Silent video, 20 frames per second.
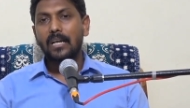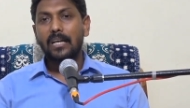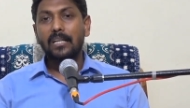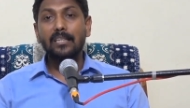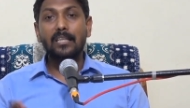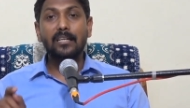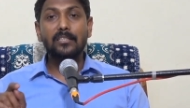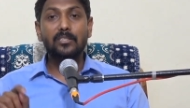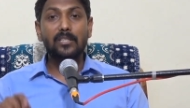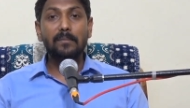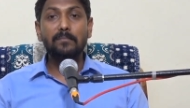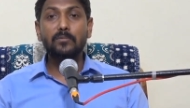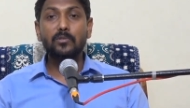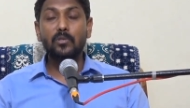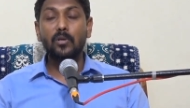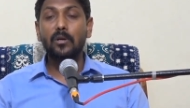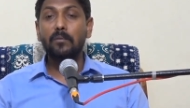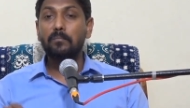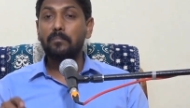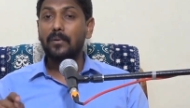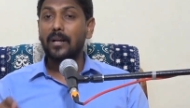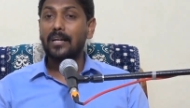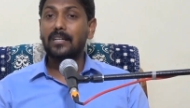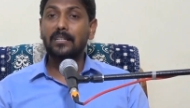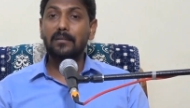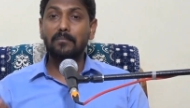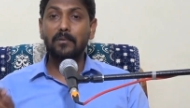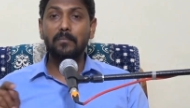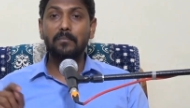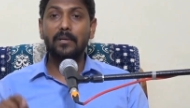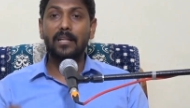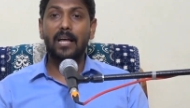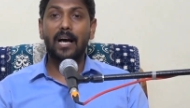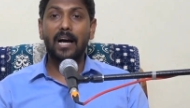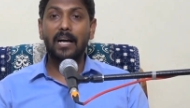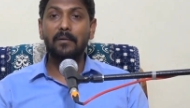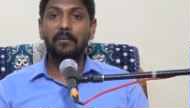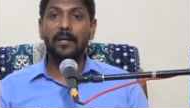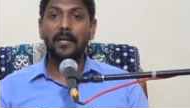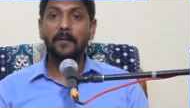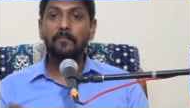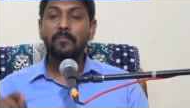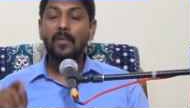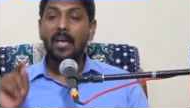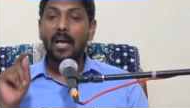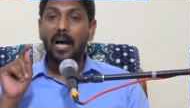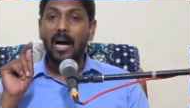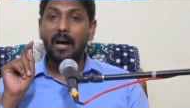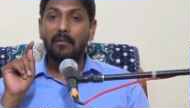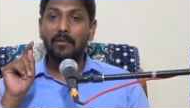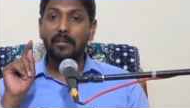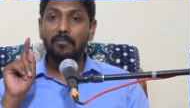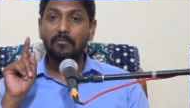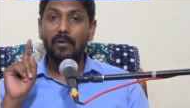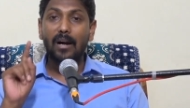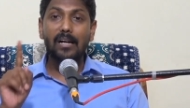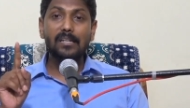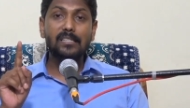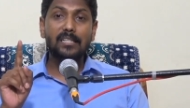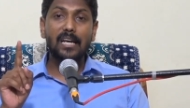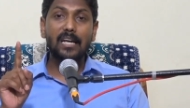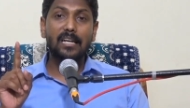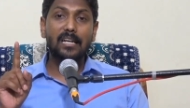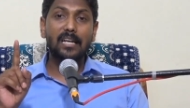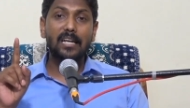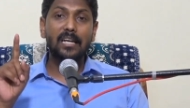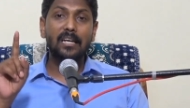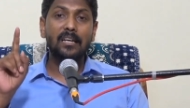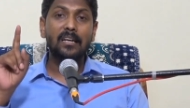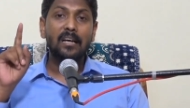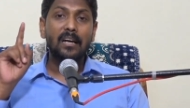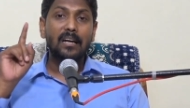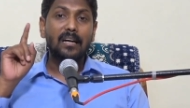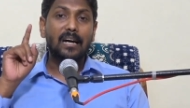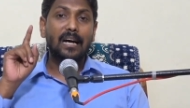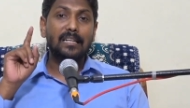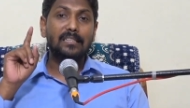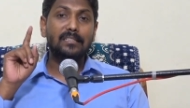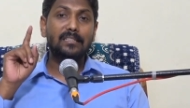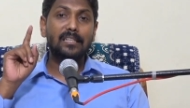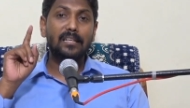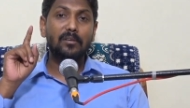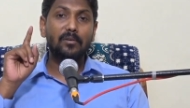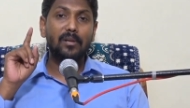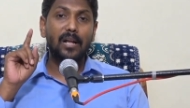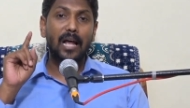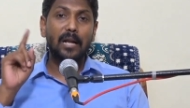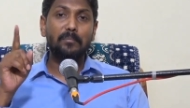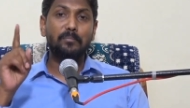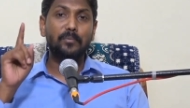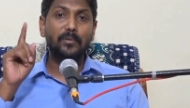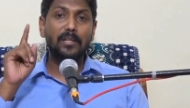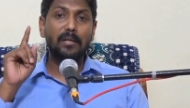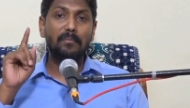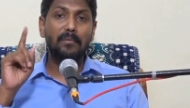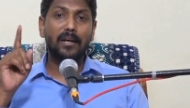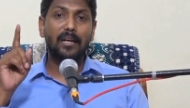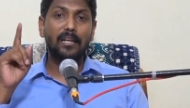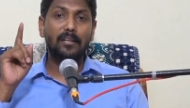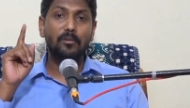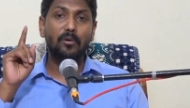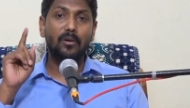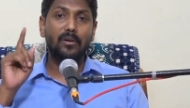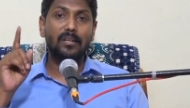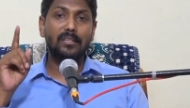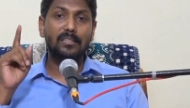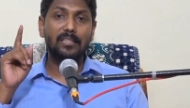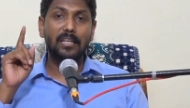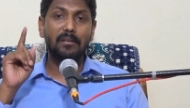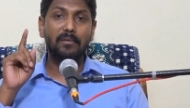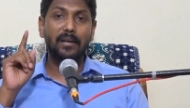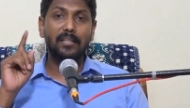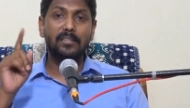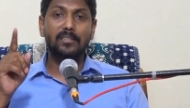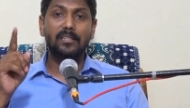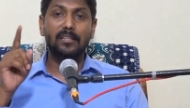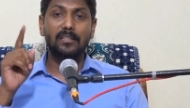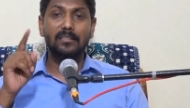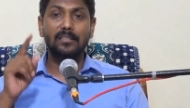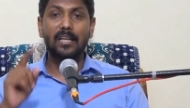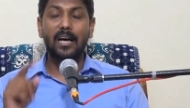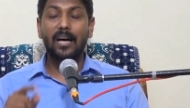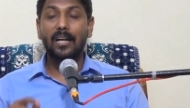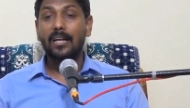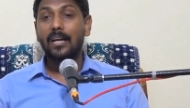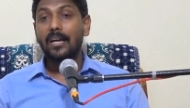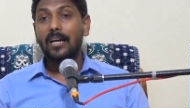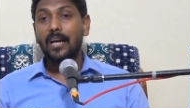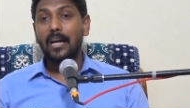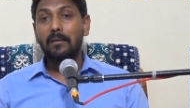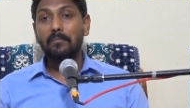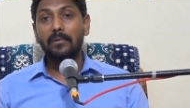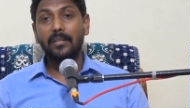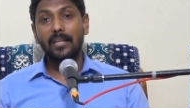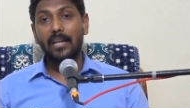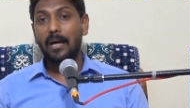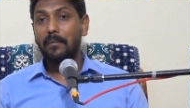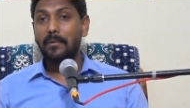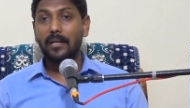இந்த சிம்சோன் பிறக்கும் முன்பதாகவே அவன் வாழ்க்கைக்கு கர்த்தர் ஒரு அற்புதமான நோக்கத்தை வைத்திருந்தார் என்பதை நாம்